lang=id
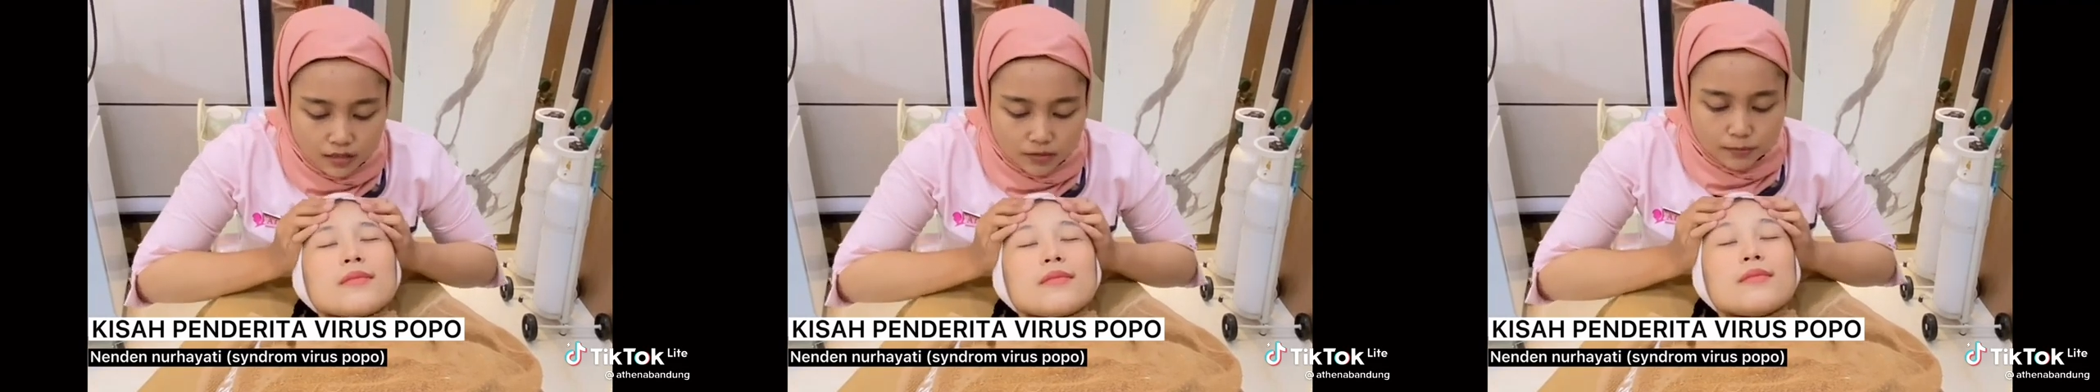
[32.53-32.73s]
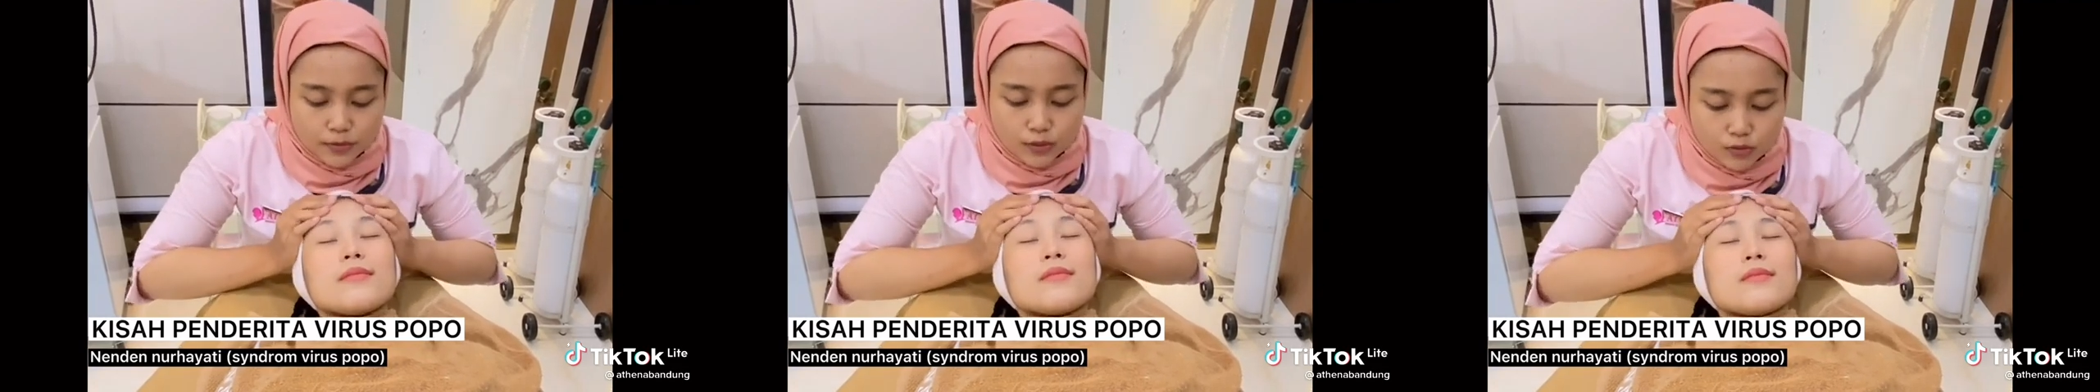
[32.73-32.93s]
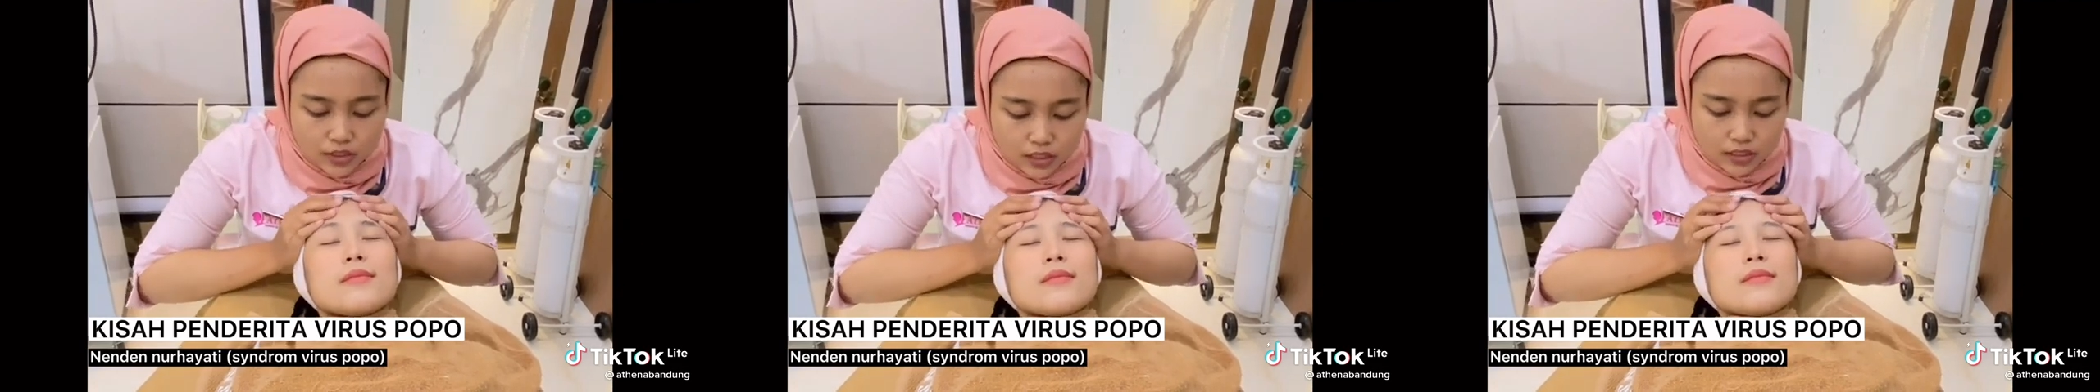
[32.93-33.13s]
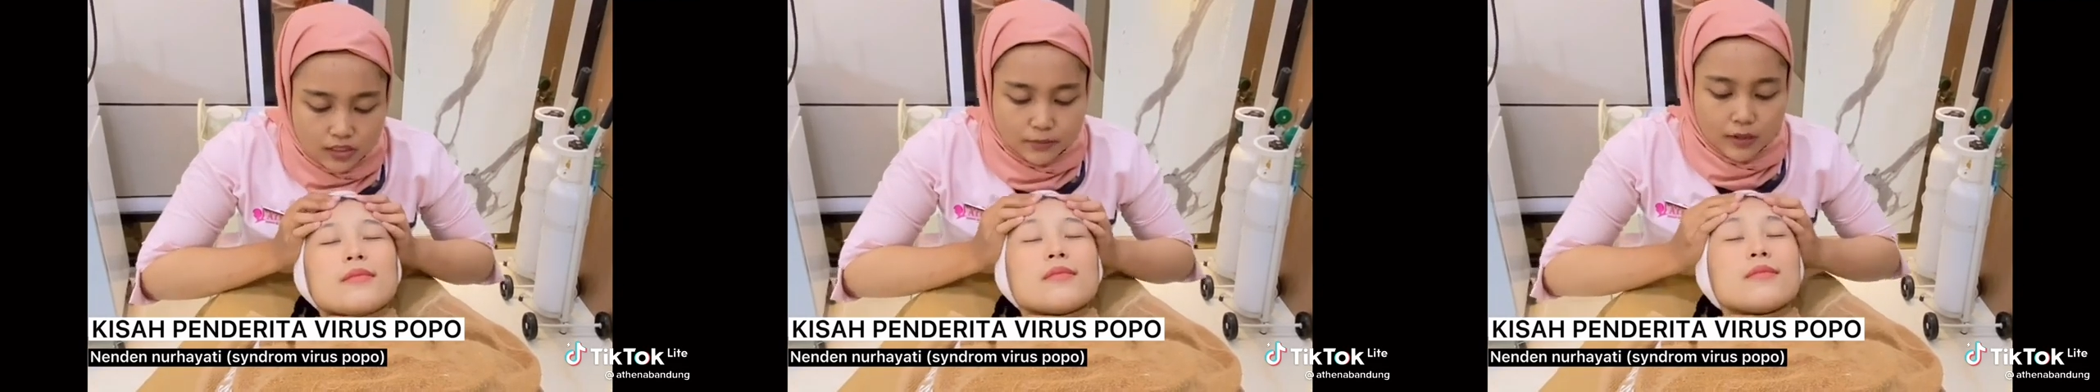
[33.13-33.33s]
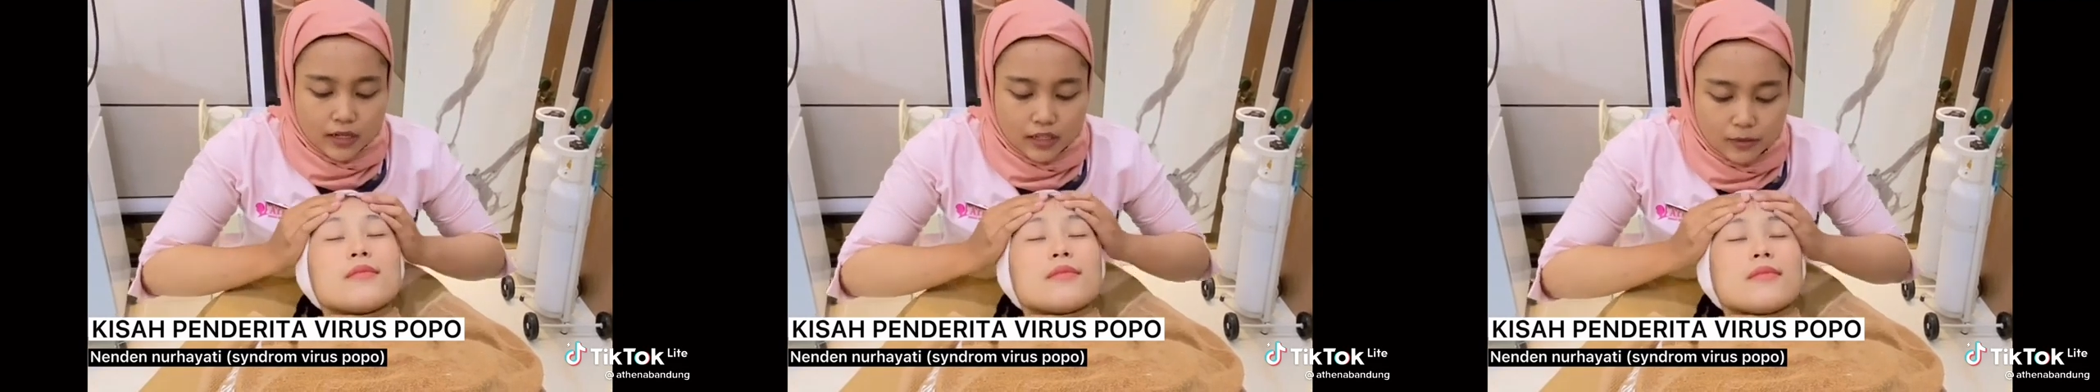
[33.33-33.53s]
virus ini
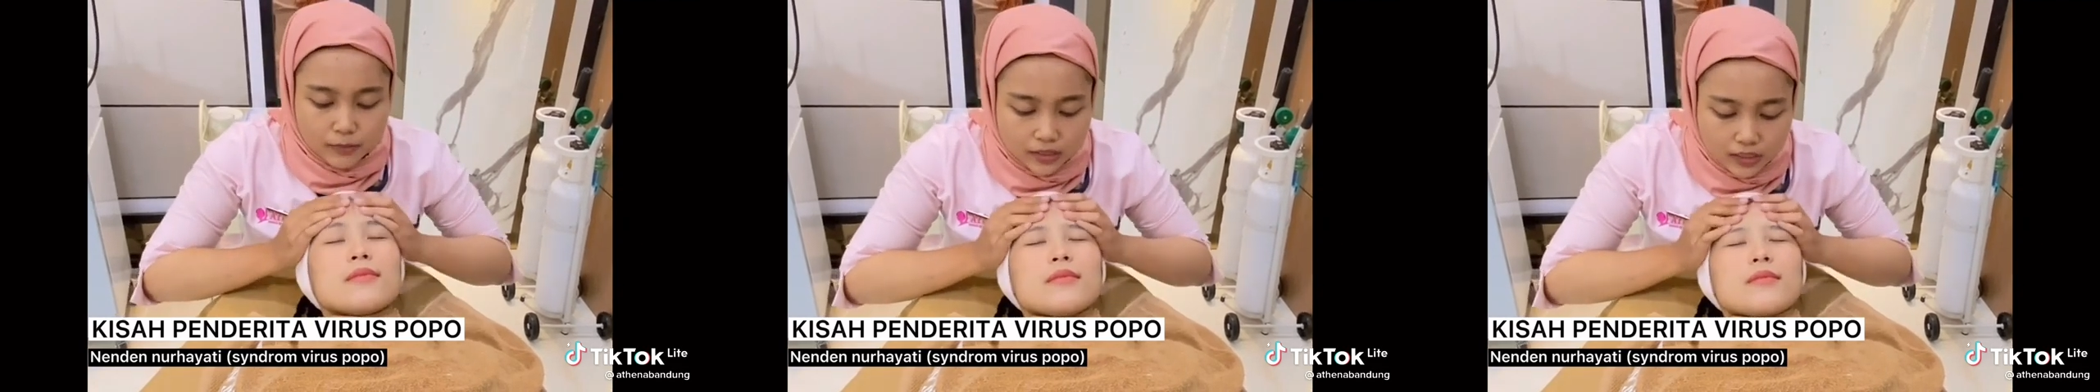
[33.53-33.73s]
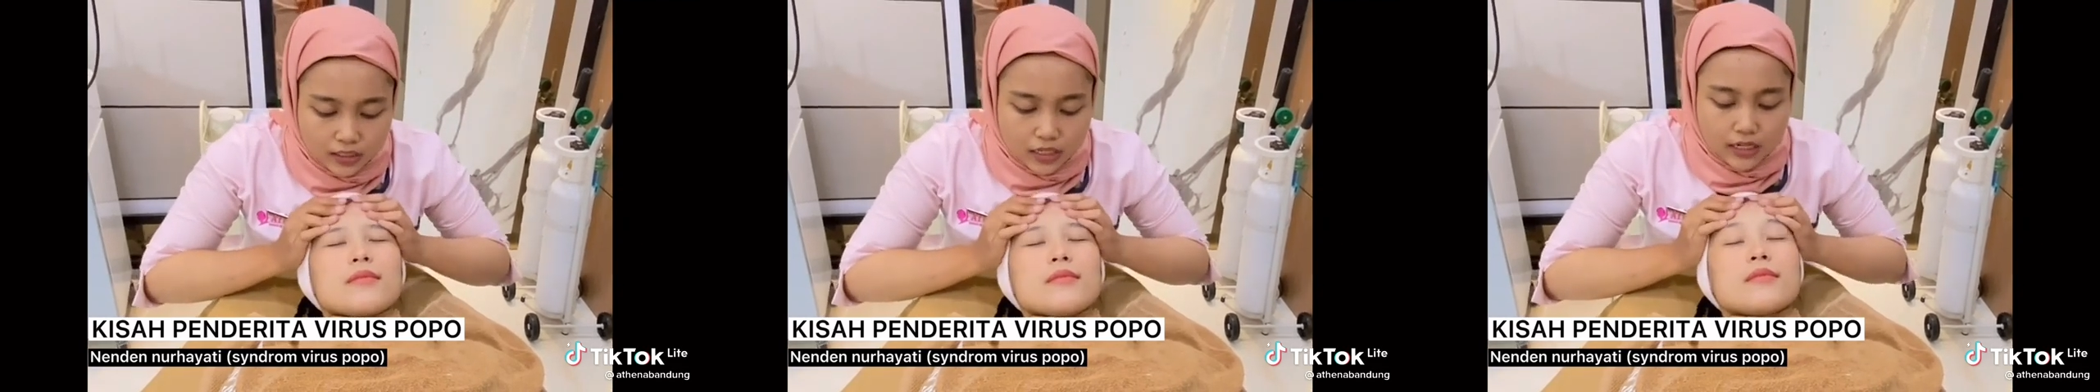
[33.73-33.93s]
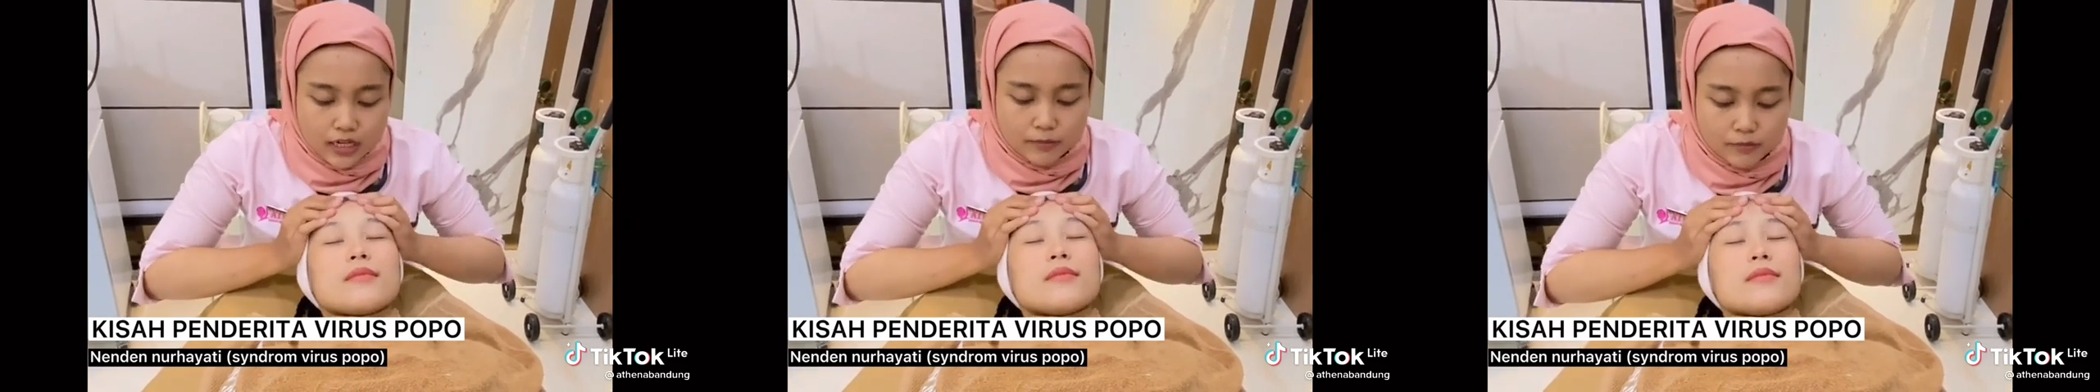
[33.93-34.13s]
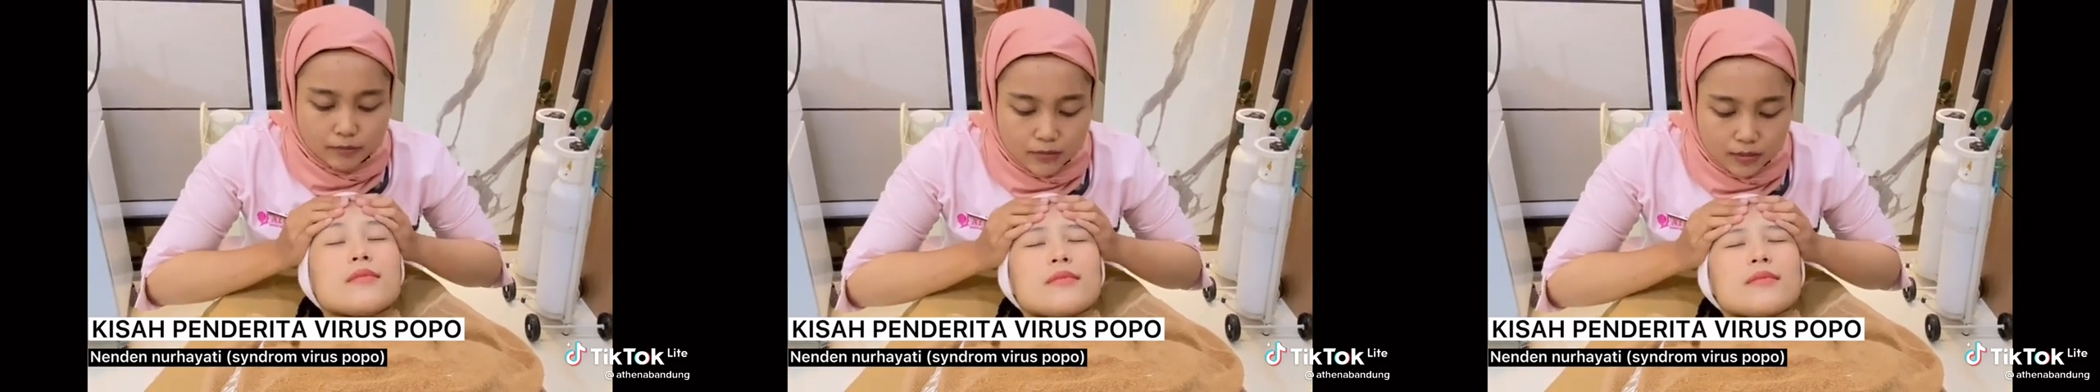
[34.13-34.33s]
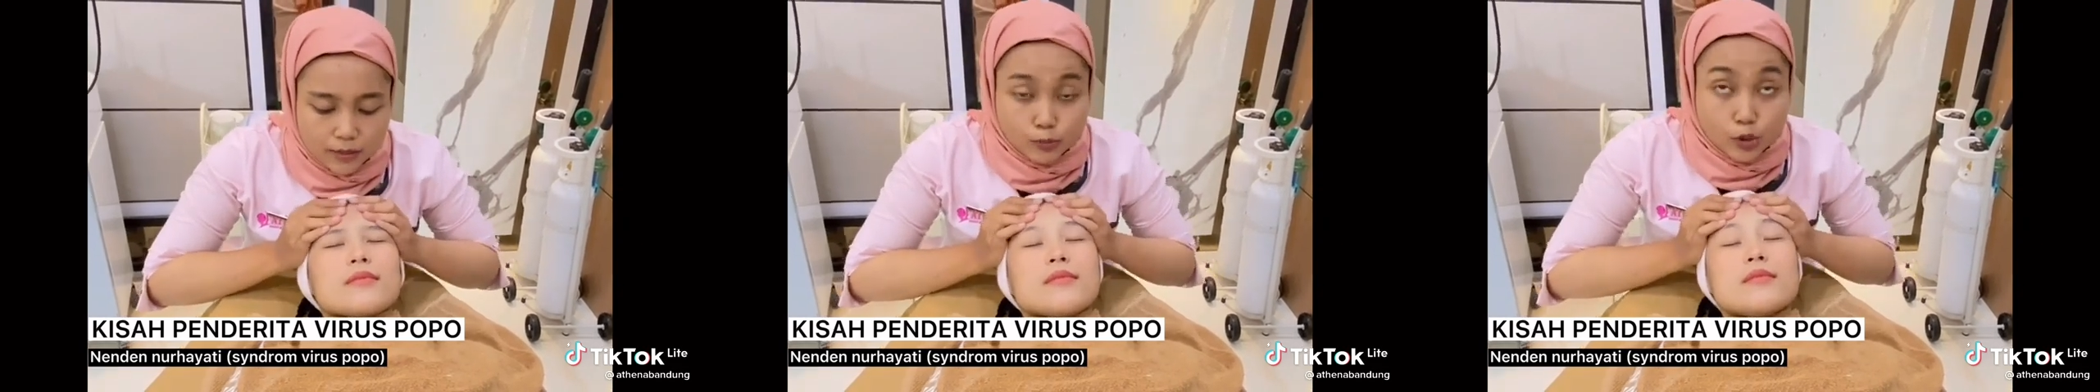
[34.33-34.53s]
semakin menggila dan
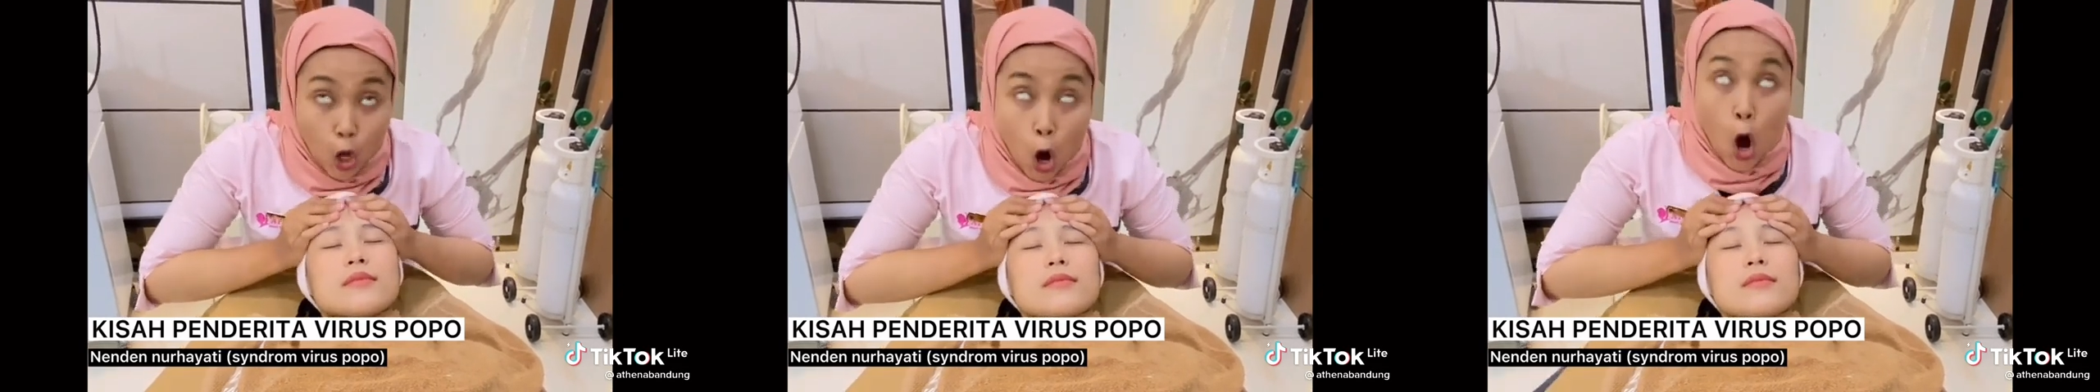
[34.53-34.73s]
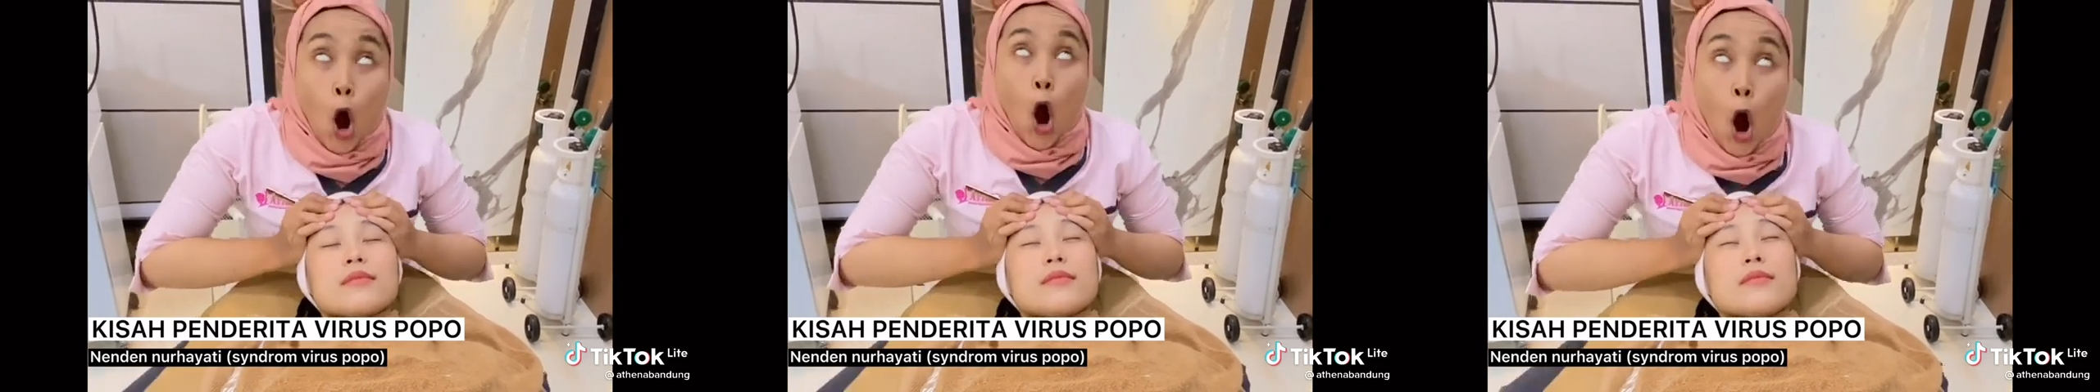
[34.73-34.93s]
membabi buta.